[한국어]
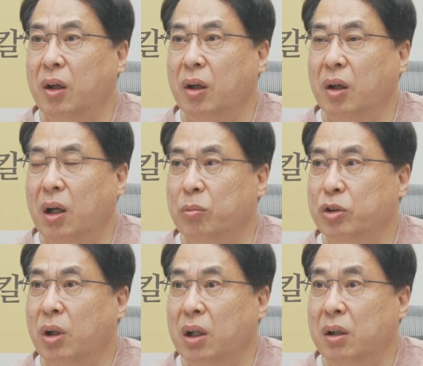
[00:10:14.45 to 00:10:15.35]
예. 예.
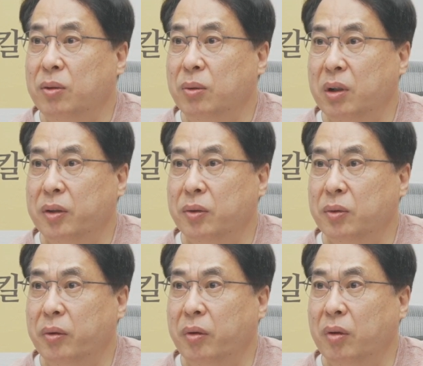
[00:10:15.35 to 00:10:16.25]
아무도 안 하려고 하는
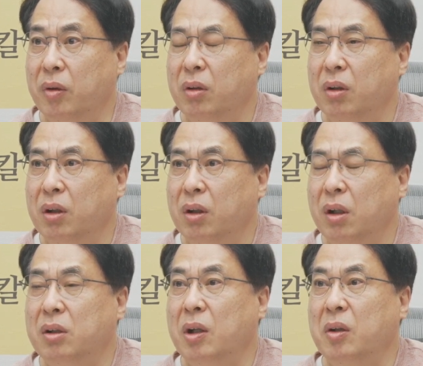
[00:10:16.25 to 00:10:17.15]
거죠.
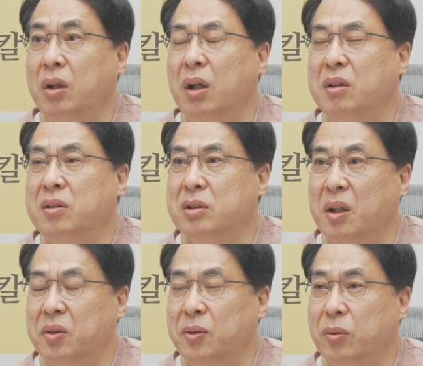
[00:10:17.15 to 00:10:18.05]
음. 일단은 이라크
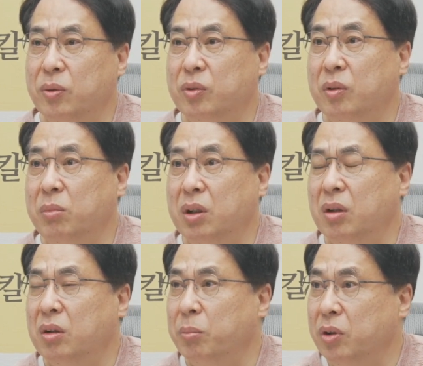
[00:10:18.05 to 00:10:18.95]
재정도 좀 미,
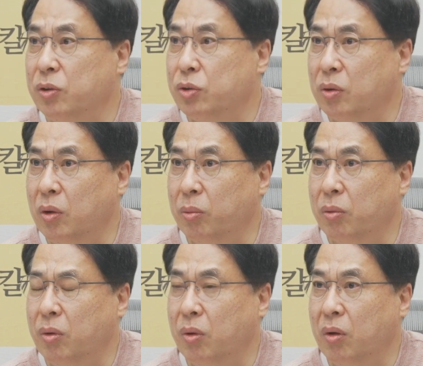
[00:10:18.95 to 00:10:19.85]
믿을 수가
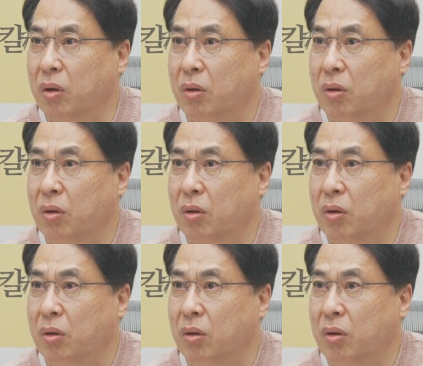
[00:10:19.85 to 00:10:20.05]
없고